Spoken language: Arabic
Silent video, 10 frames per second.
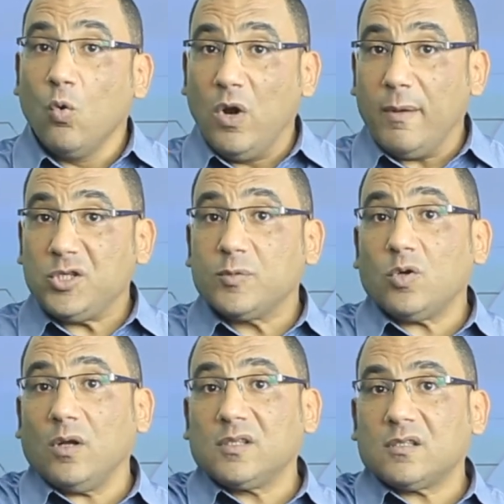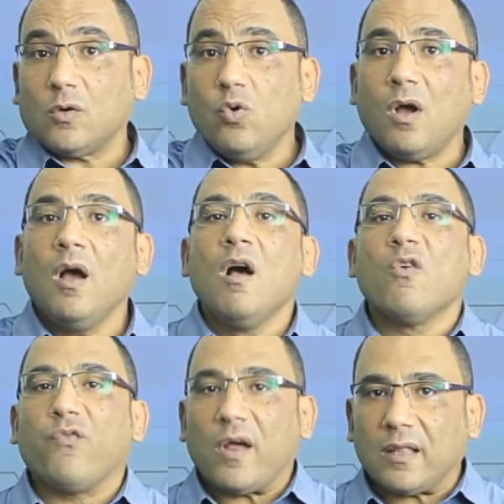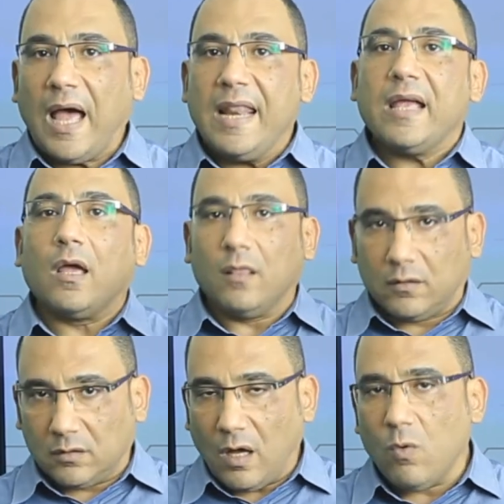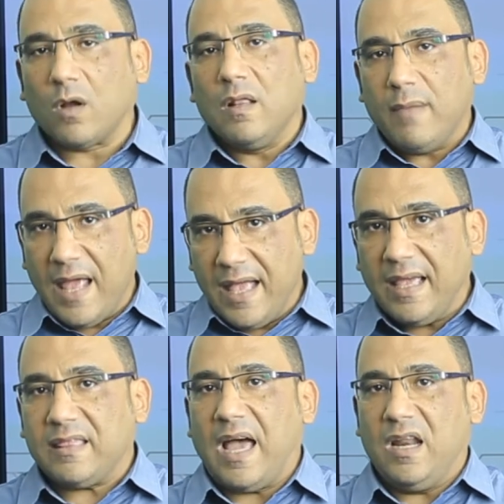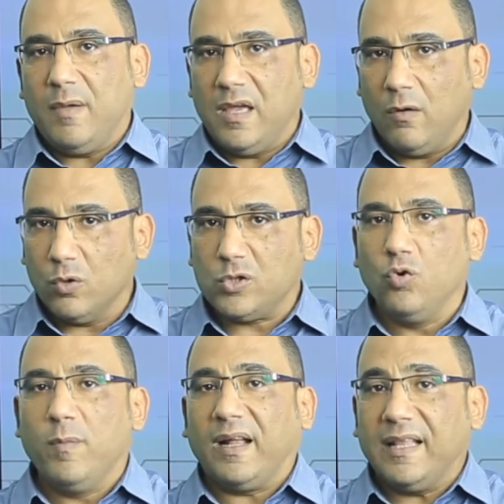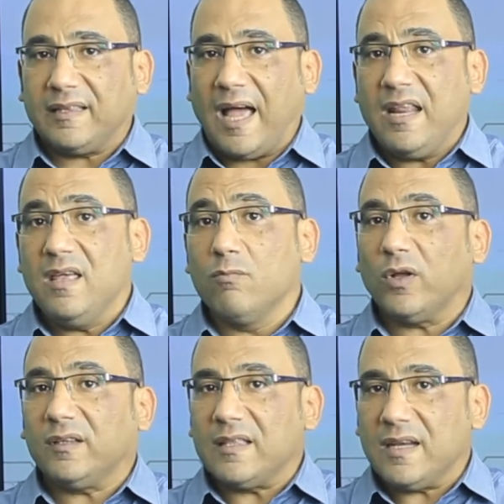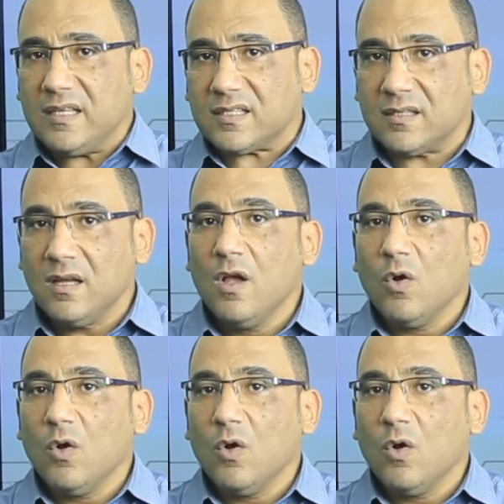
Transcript: واللي ماشي بسرعه الصاروخ فرض عليك انك تطور المناهج التعليميه واسلوبك للتعليم والتدريس